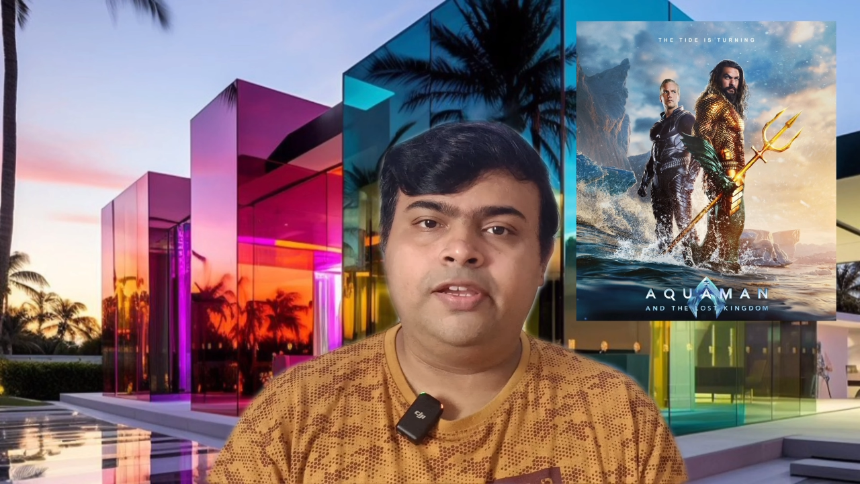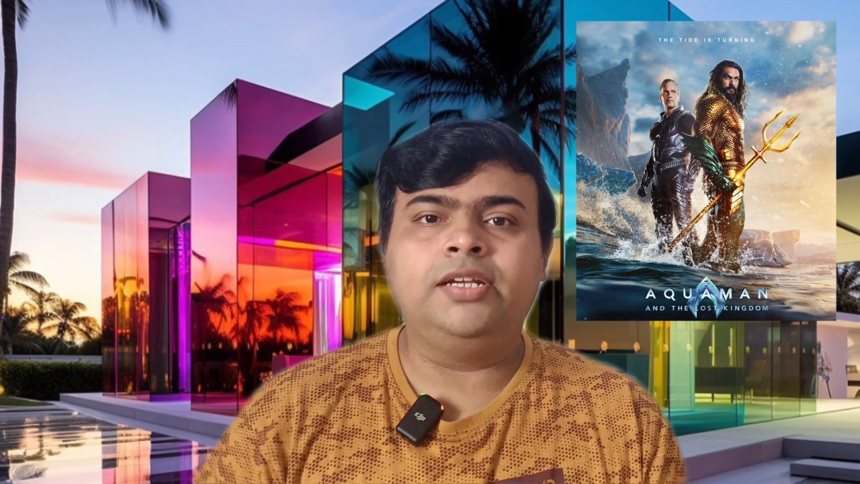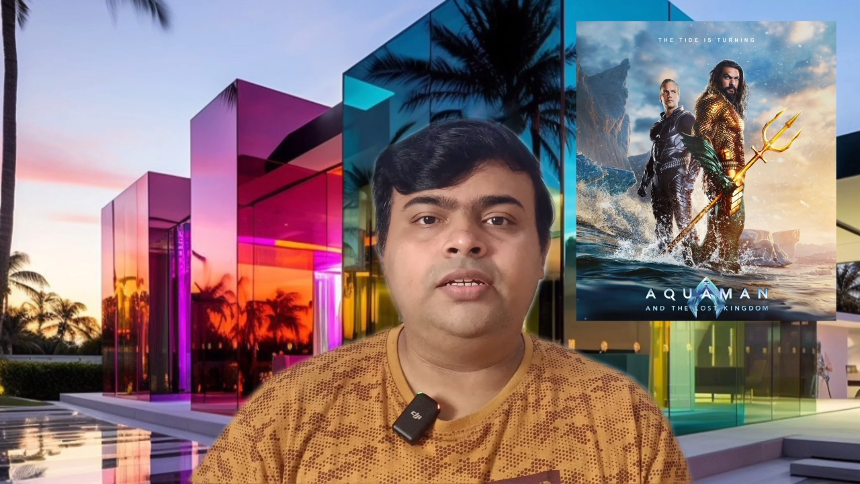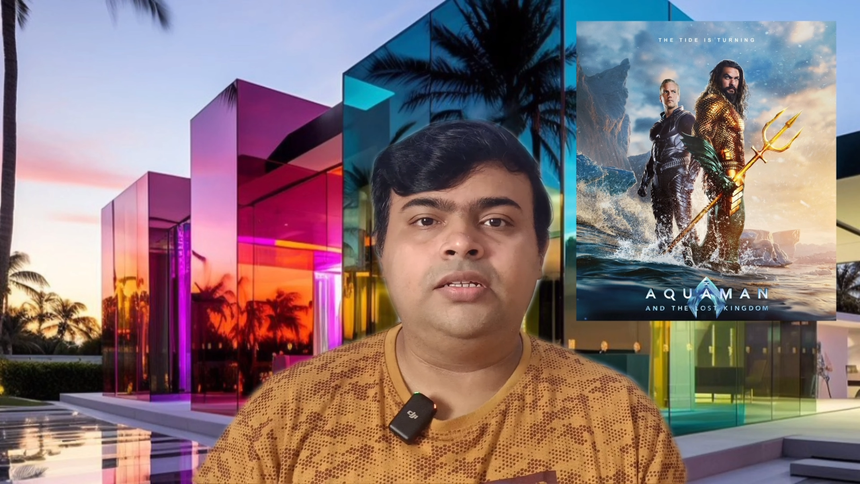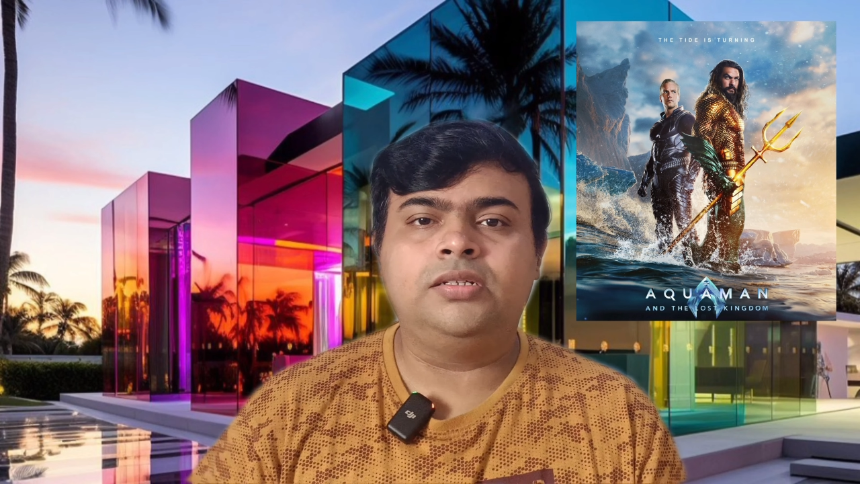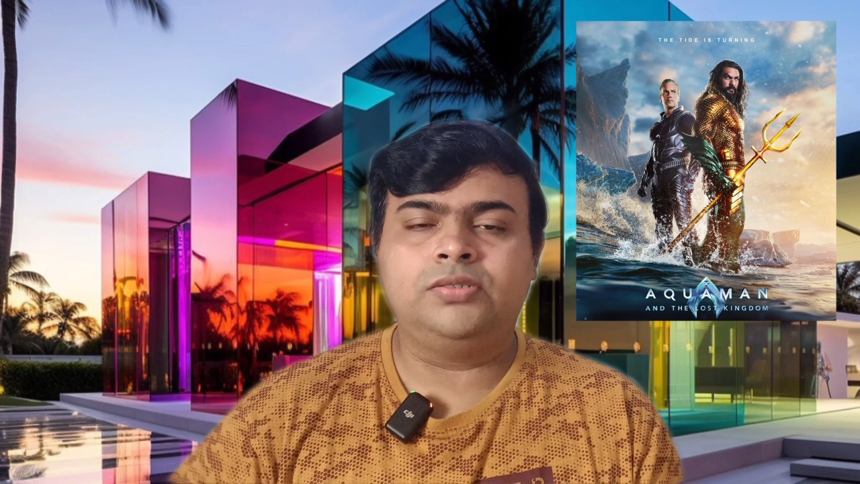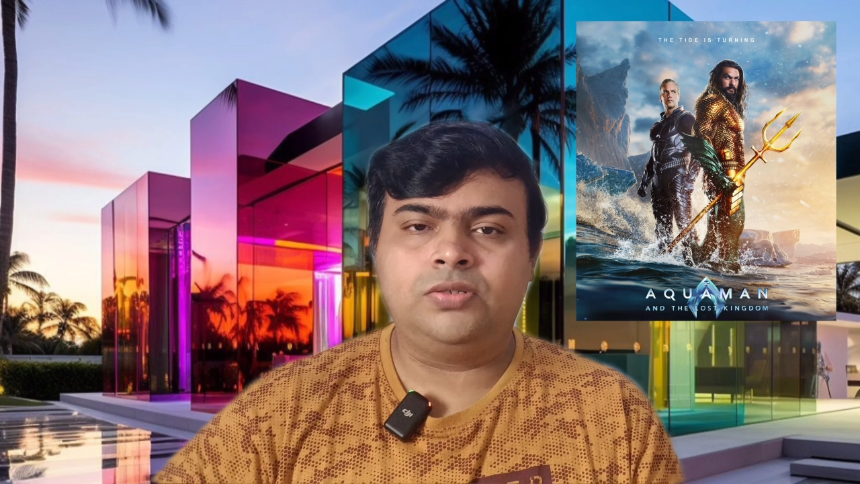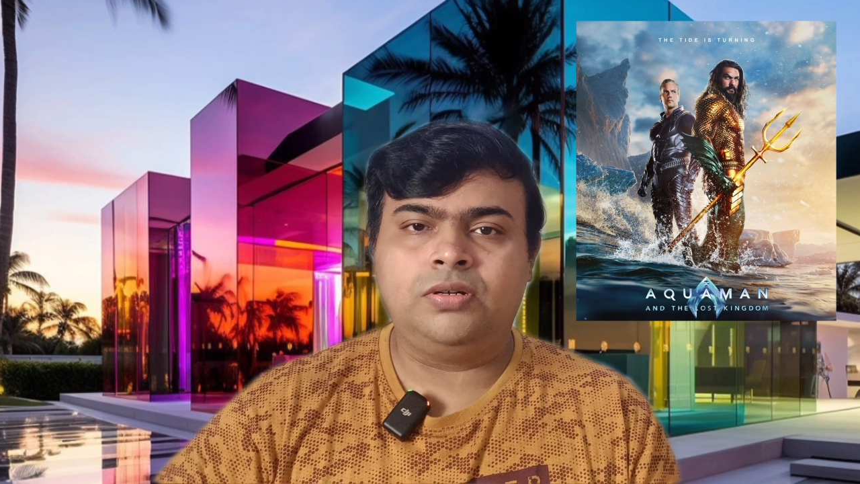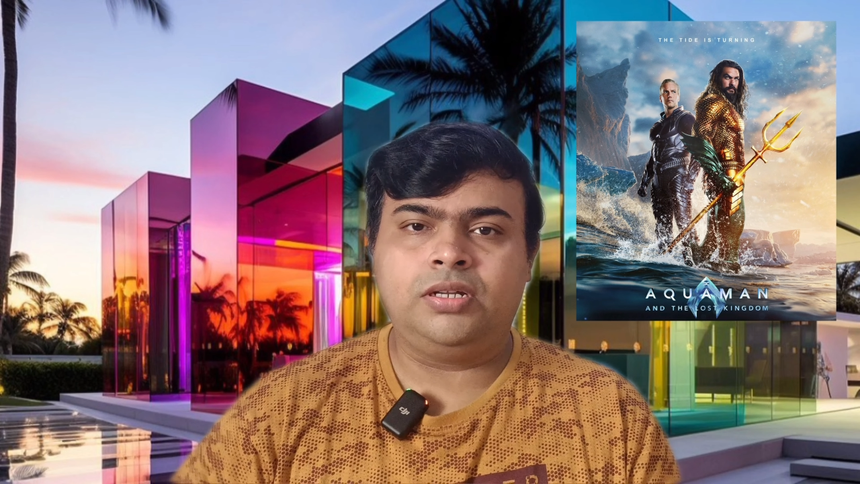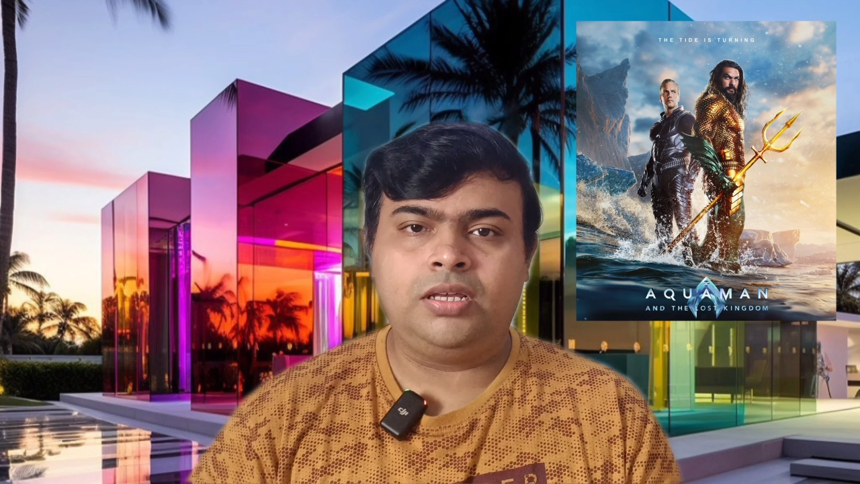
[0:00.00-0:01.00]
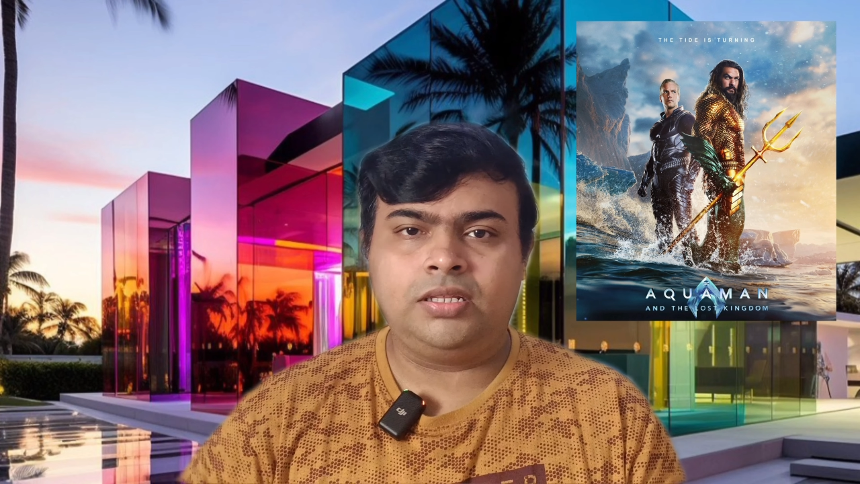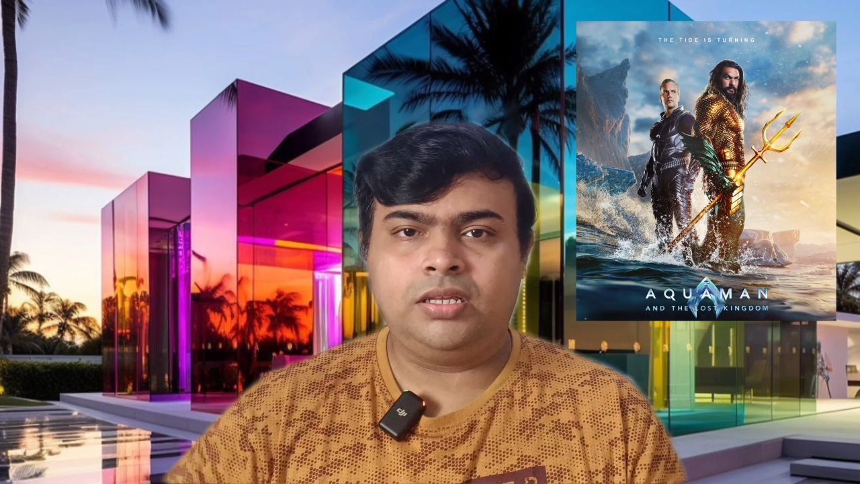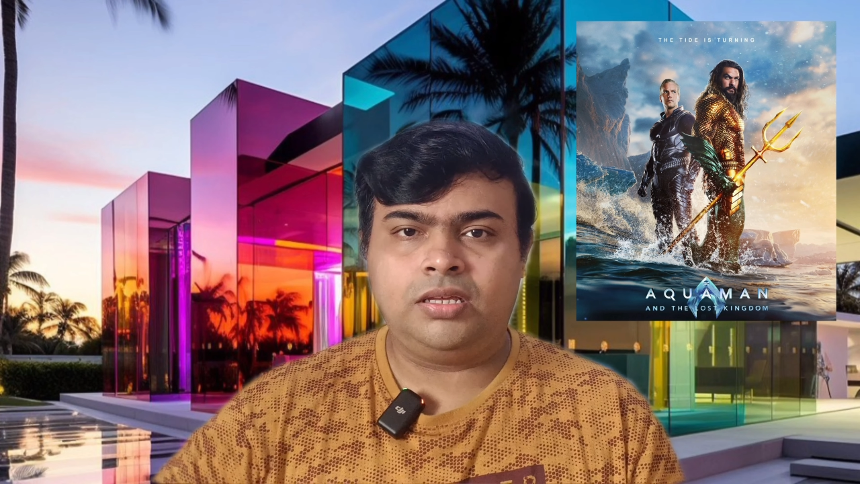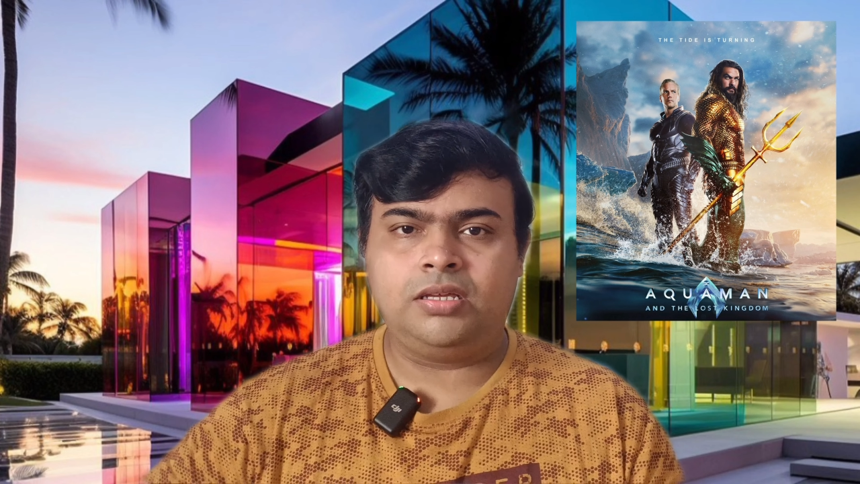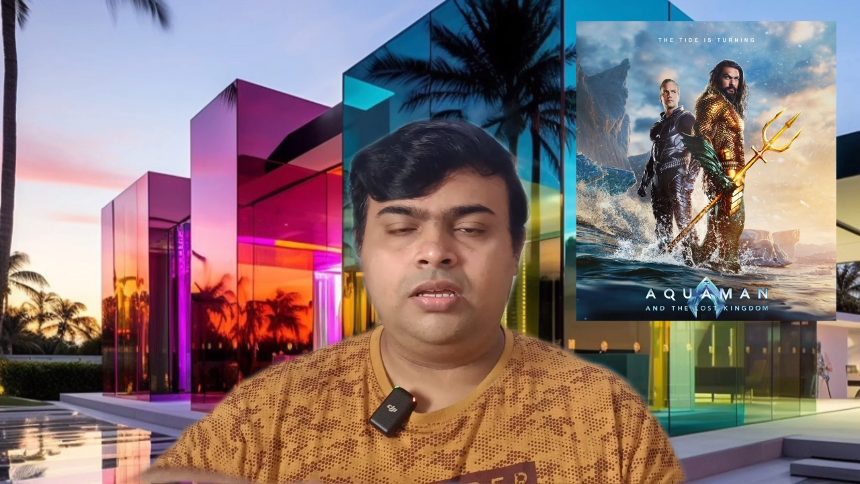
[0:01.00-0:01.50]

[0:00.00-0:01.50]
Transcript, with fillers: ஃபைட்டுன்னு சொல்லிட்டு அந்த